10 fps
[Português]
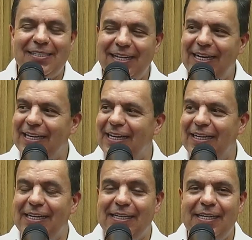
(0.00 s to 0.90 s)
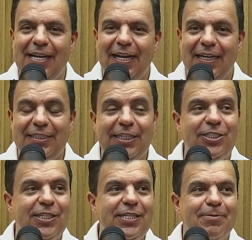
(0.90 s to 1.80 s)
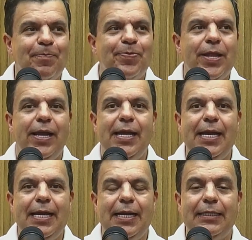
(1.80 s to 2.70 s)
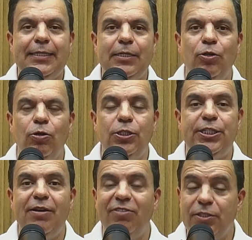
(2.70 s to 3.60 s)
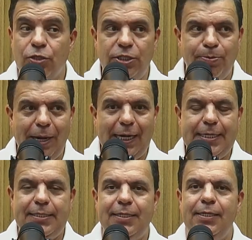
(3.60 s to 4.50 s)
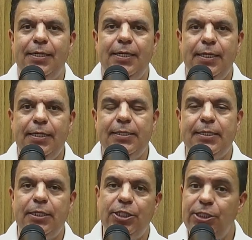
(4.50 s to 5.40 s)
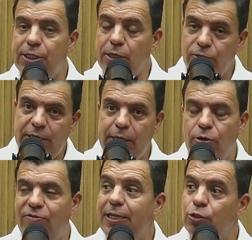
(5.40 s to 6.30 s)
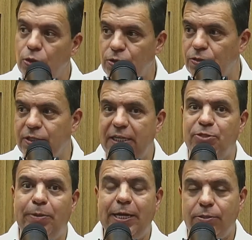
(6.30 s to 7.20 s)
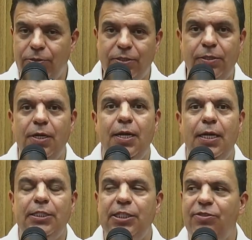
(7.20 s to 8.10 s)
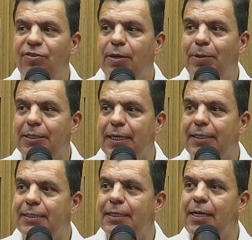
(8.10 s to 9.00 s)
né? É, a, gente, é, a tecnologia avançou demais e se a gente não se renovar em todos os aspectos, a gente fica para trás.